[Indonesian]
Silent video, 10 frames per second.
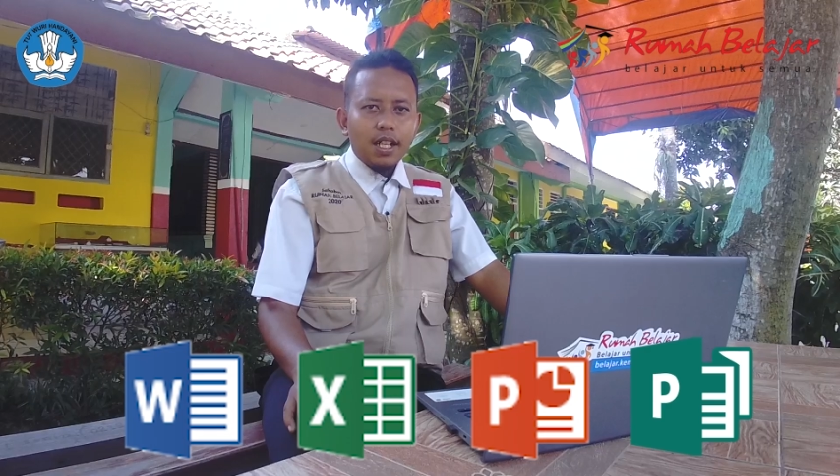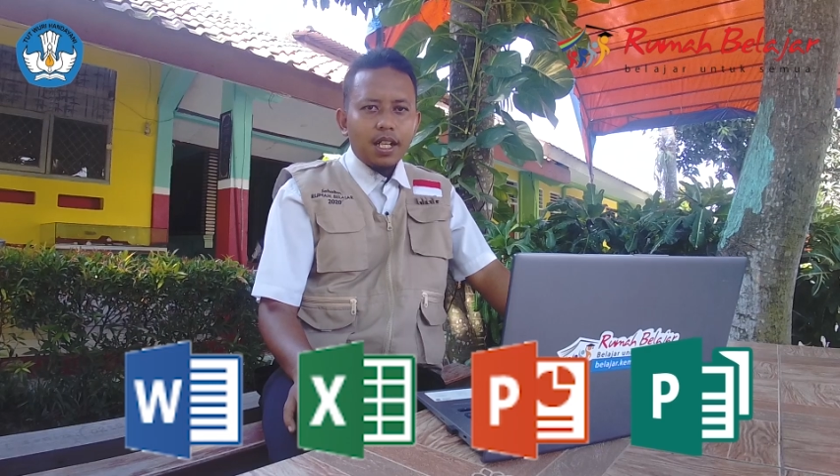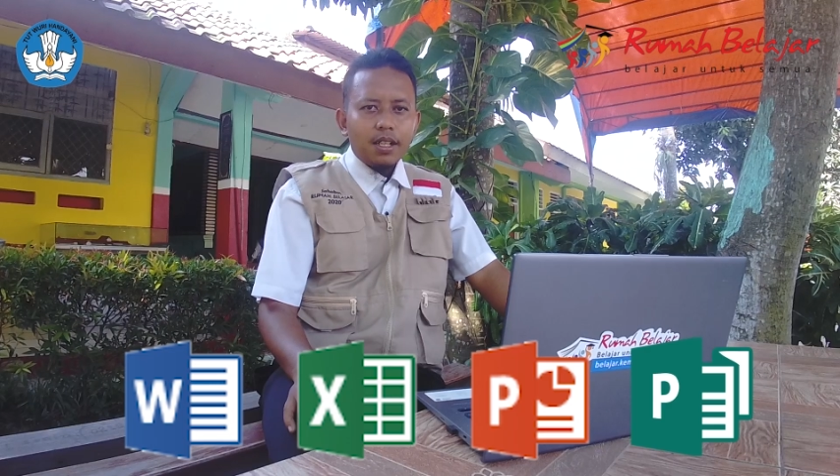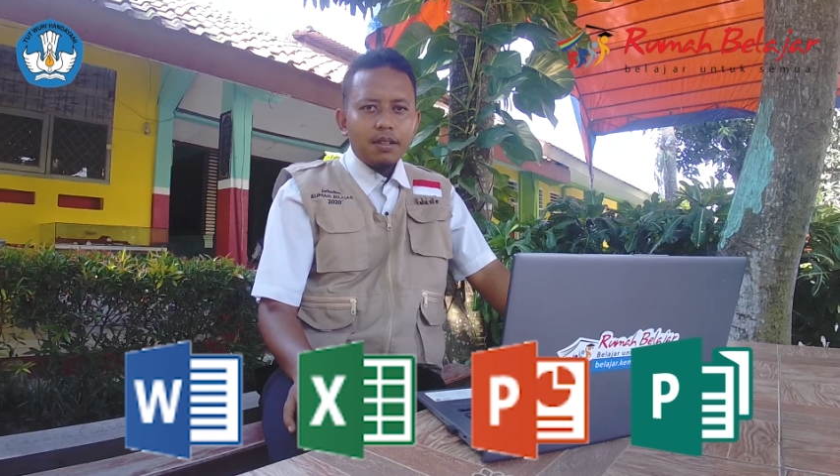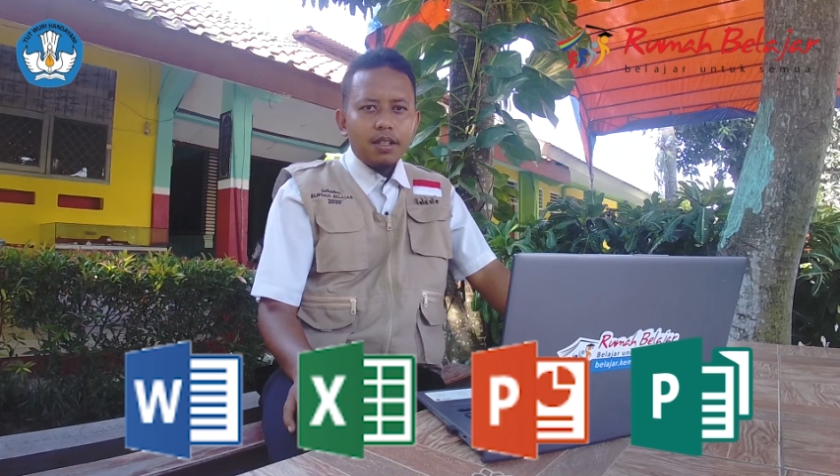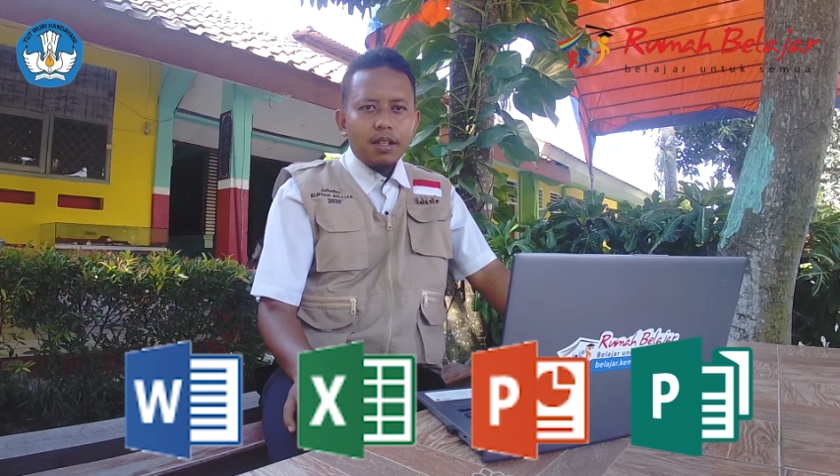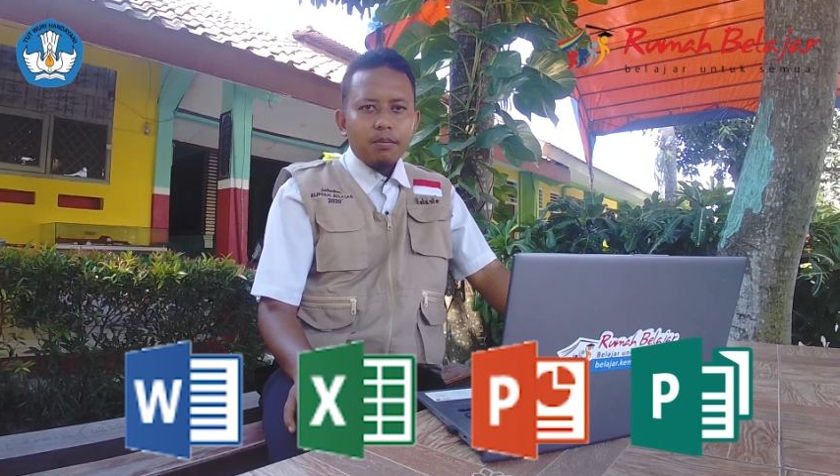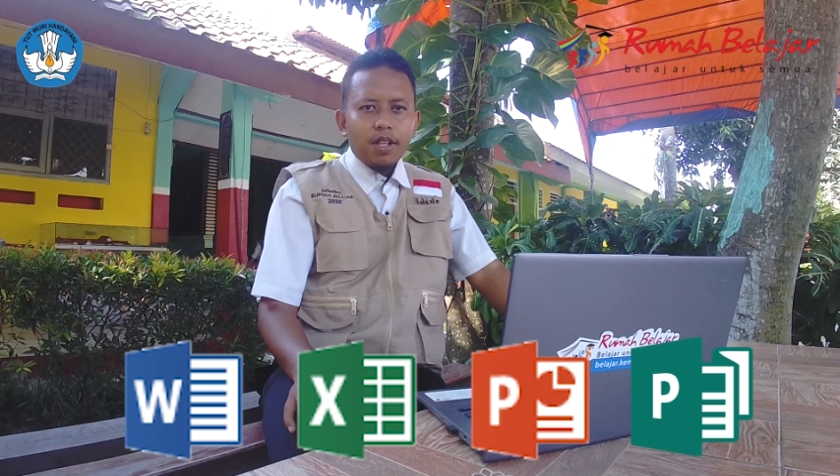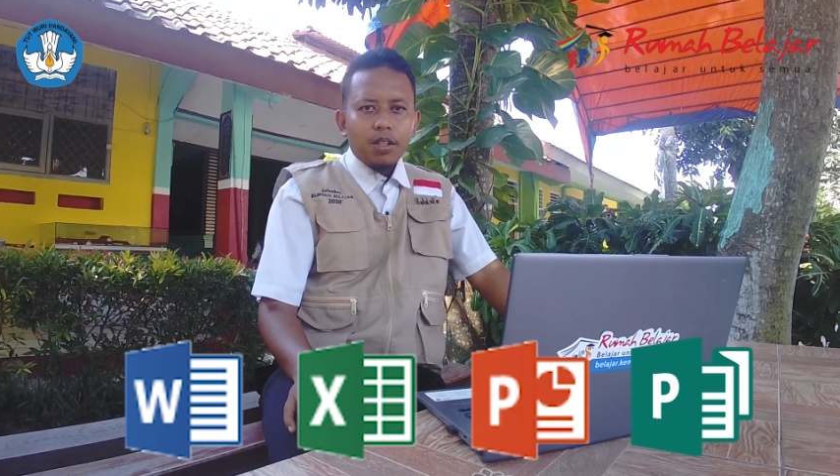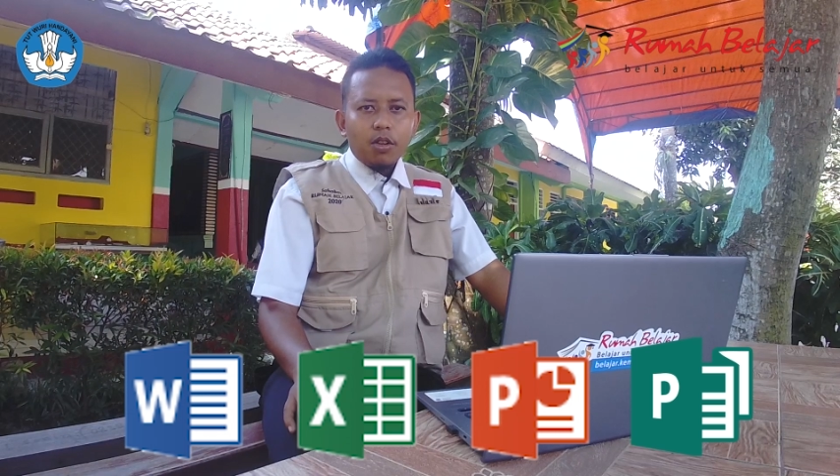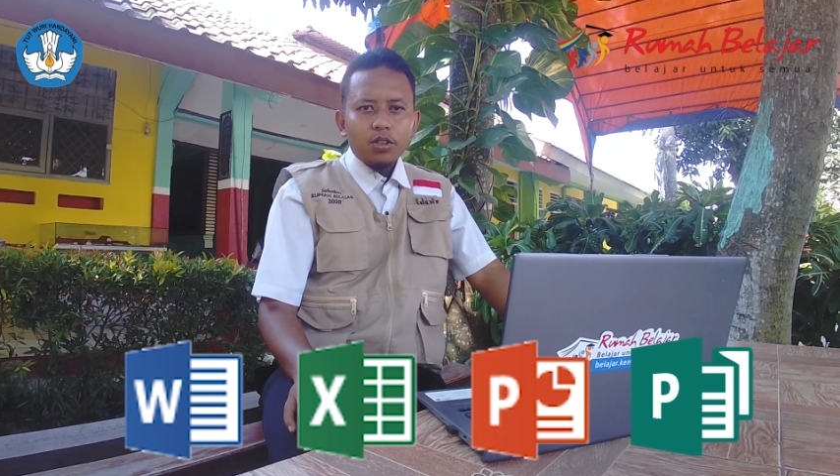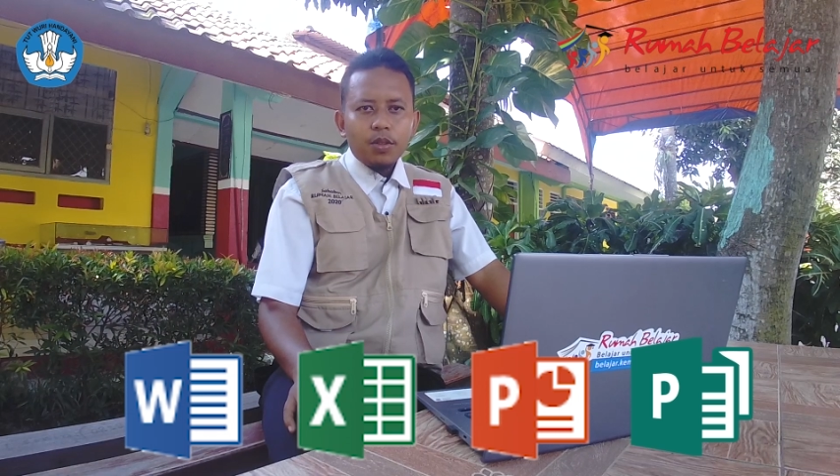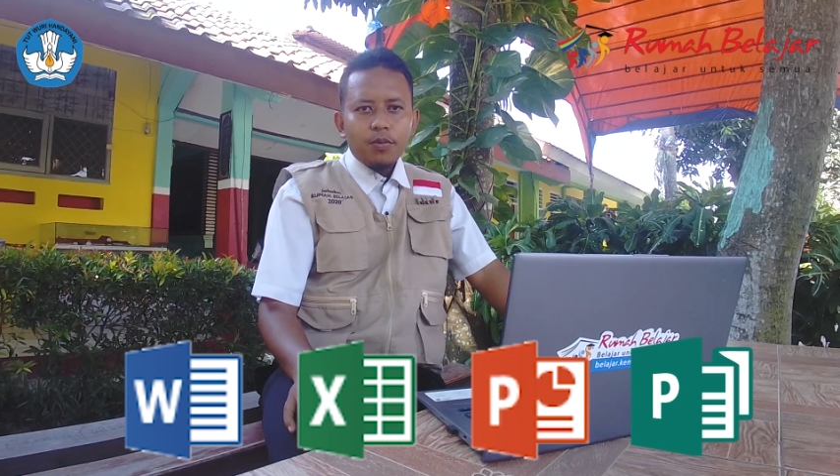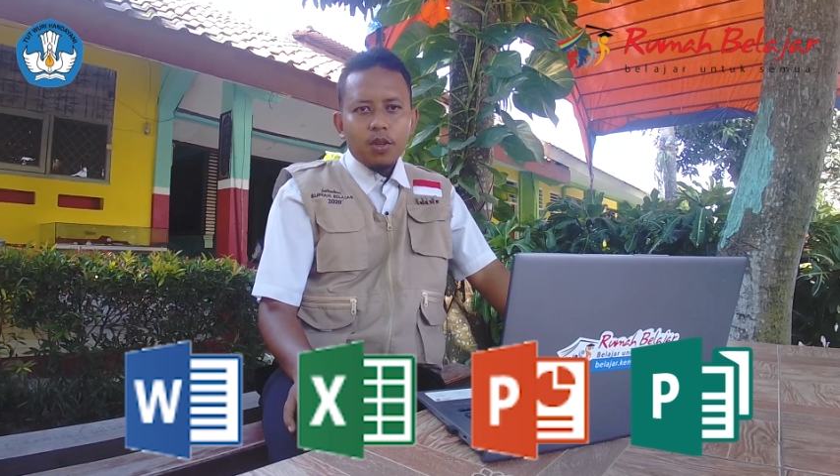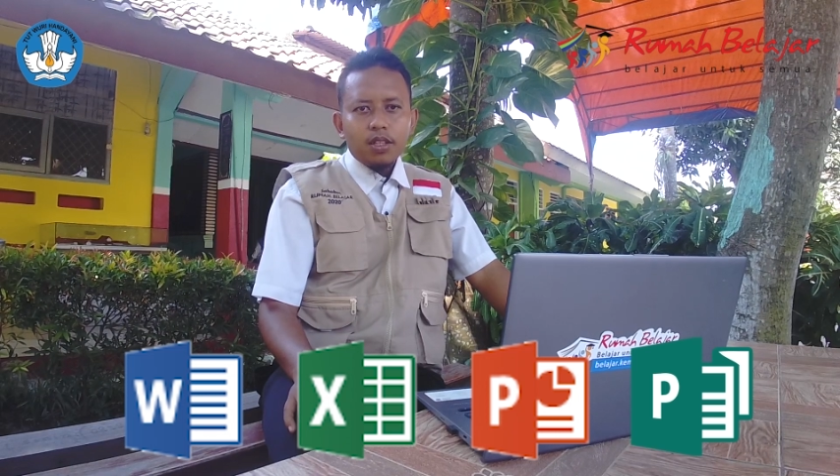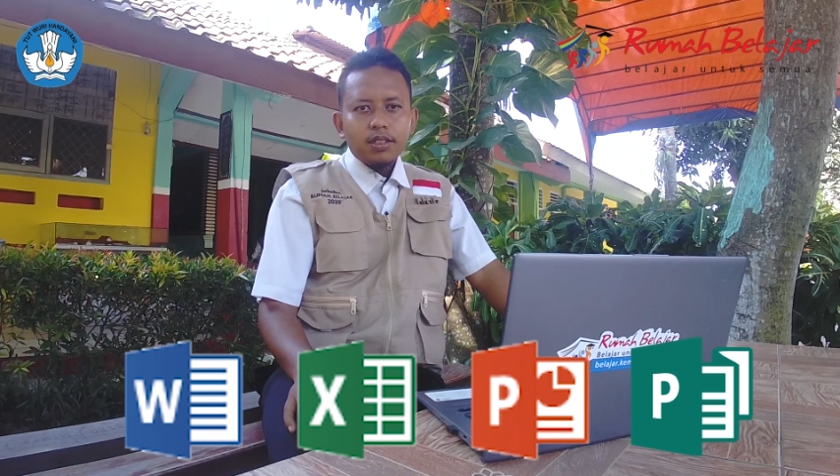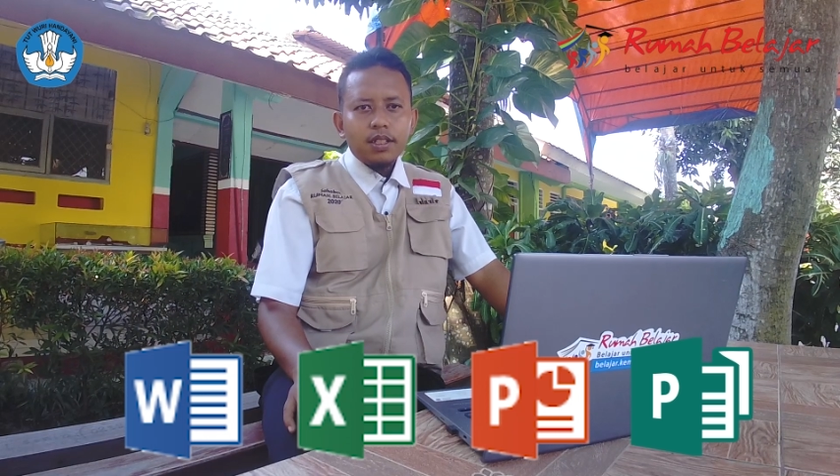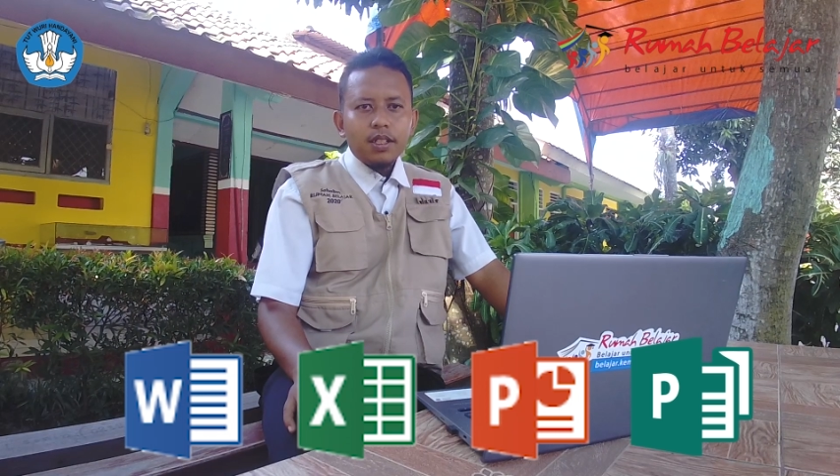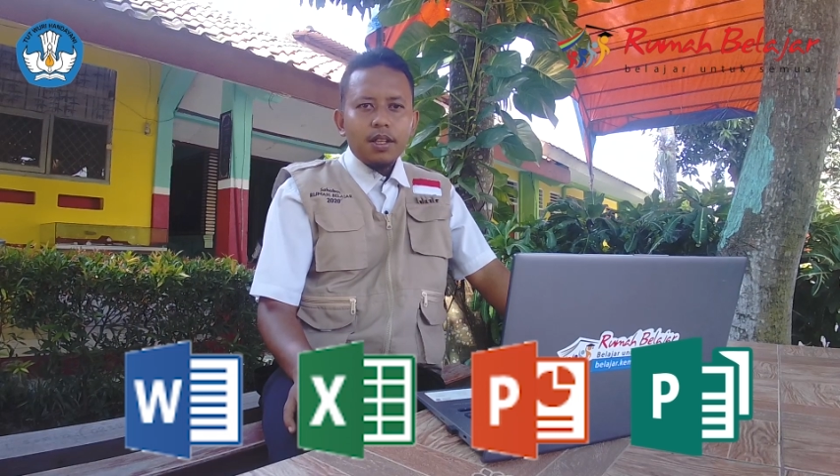adalah Microsoft Word,